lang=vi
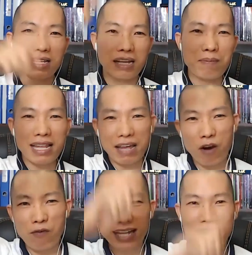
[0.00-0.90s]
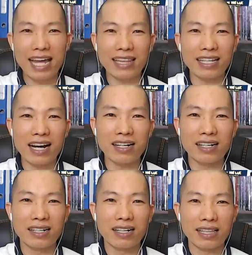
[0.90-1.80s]
Nếu mà lại vòng về trái đất nữa
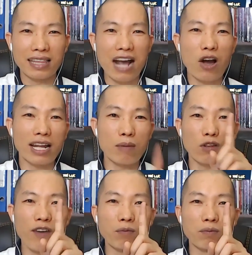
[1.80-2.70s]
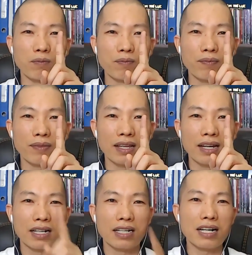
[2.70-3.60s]
là gọi là một vòng.
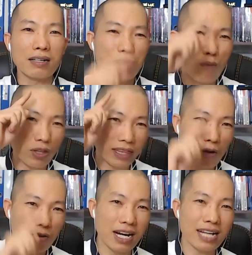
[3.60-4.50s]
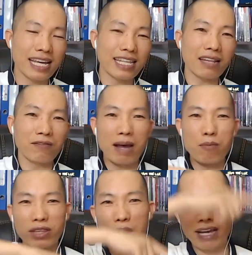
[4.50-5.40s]
Cứ một đầu giữ ở trái đất và
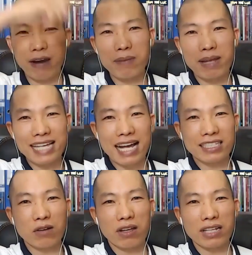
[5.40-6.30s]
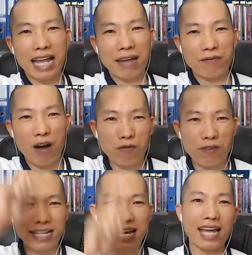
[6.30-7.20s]
một đầu kéo lên mặt trăng, sau đó thì lại vòng
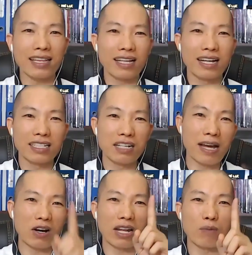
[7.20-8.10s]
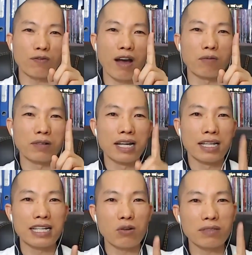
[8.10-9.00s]
về trái đất, như vậy gọi là một vòng.
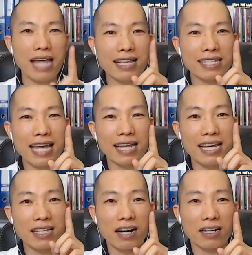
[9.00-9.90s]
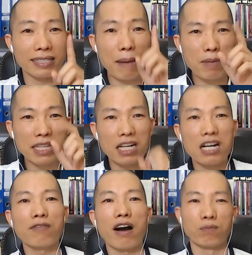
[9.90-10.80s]
Thì chúng ta sẽ đi được năm mươi
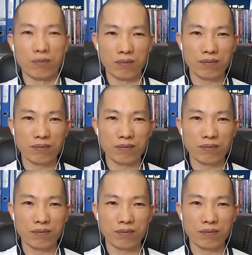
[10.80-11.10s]
tư vòng.